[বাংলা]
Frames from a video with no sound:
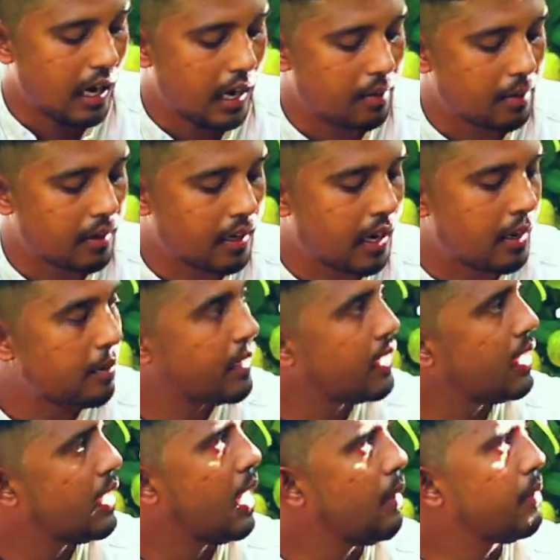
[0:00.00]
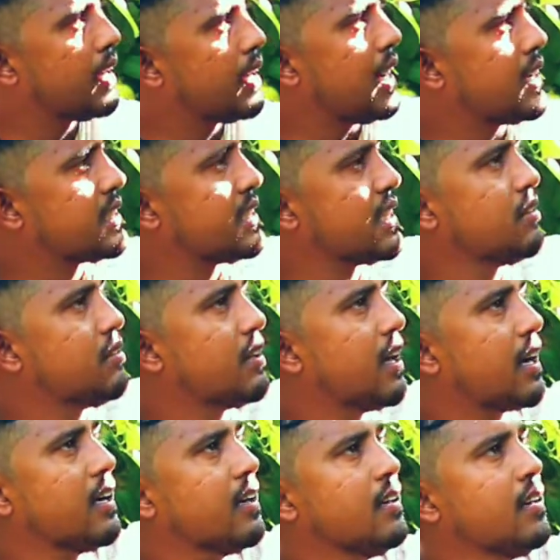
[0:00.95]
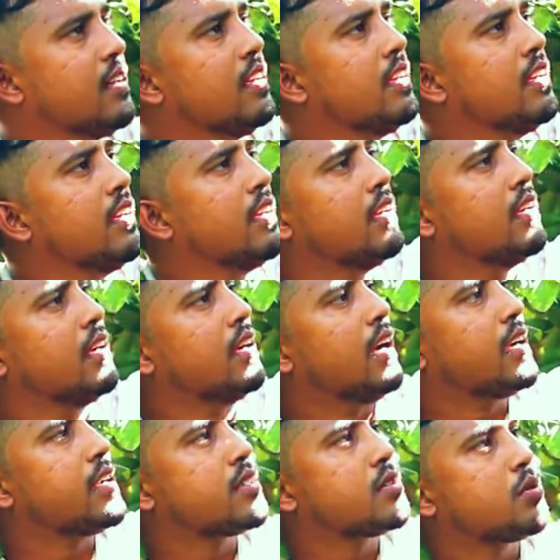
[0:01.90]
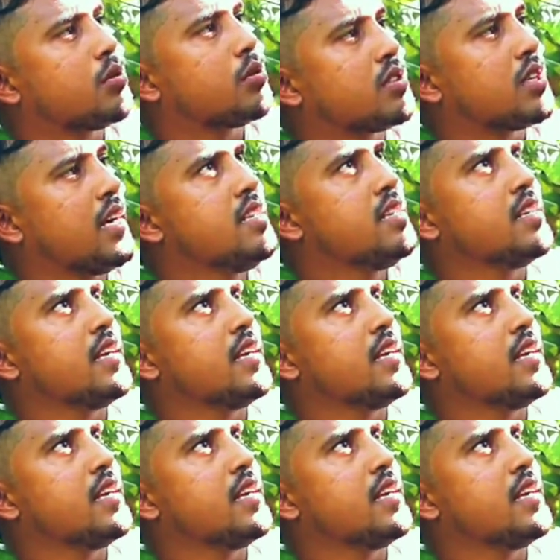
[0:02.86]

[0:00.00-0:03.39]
আবার আমার আমার কাছে কিন্তু দেখেন এটা ছোট সাইজ